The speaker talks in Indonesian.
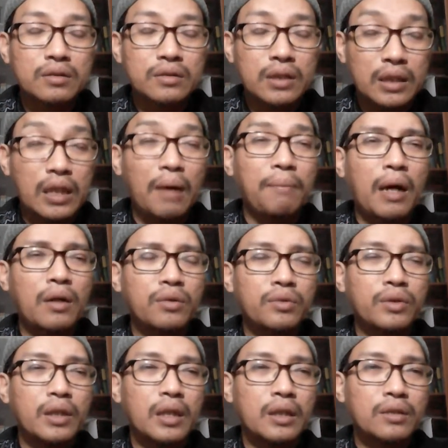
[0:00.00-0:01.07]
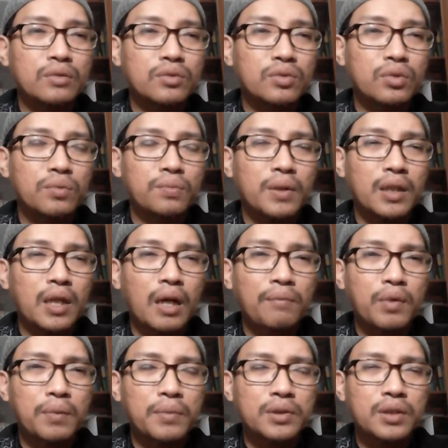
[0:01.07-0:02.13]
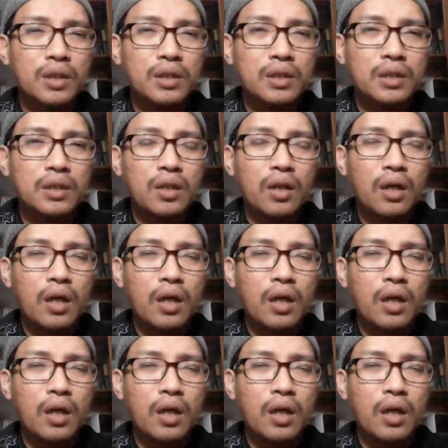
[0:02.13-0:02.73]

tidak mau ya untuk bergabung menjadi